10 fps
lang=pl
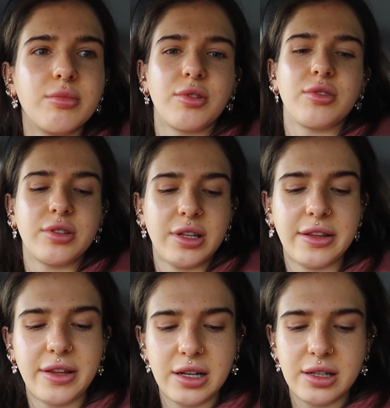bo
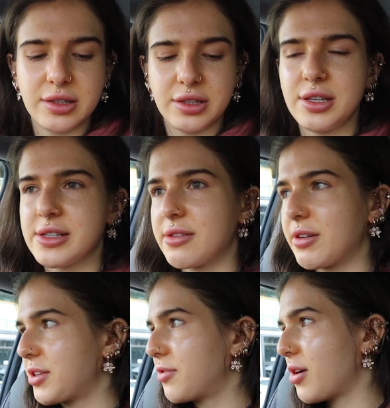nadal nie
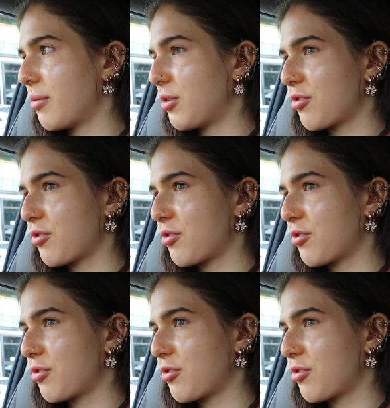załatwiłam